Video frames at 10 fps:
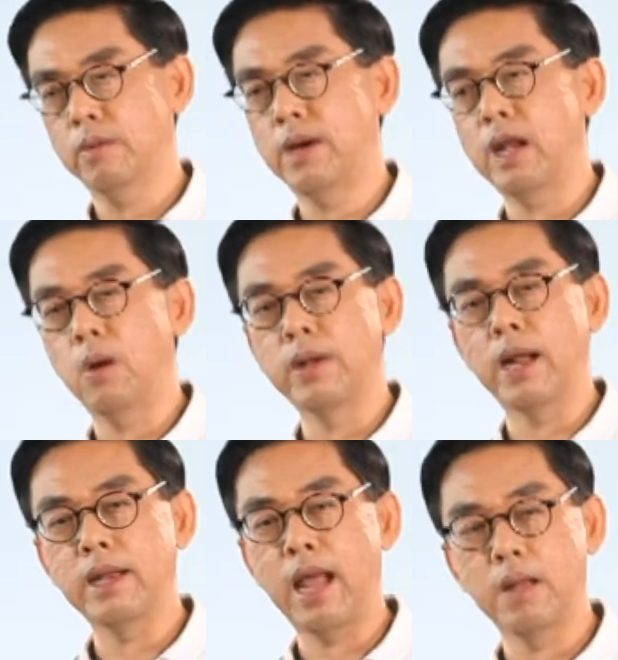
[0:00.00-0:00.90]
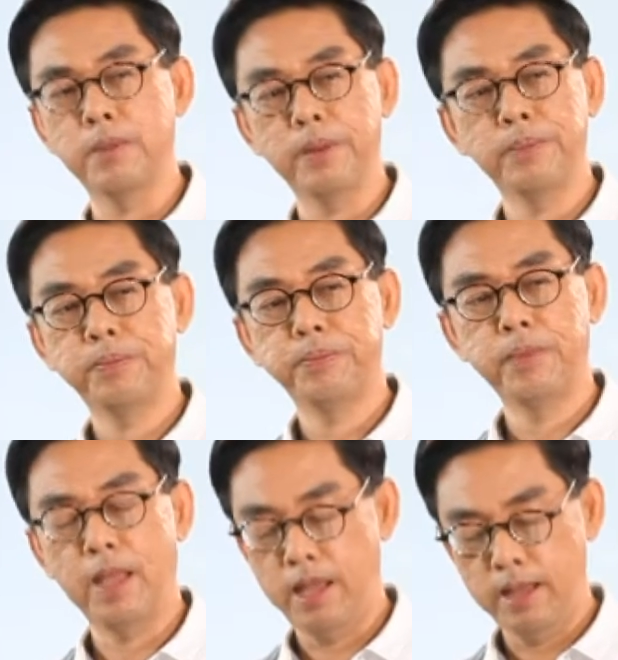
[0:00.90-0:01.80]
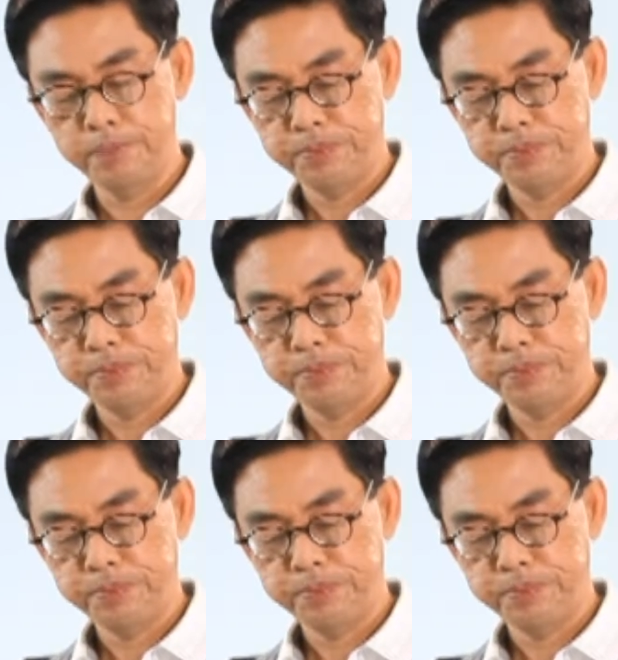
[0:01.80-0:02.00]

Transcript: ว่าเราหนักหนาไหมนะฮะ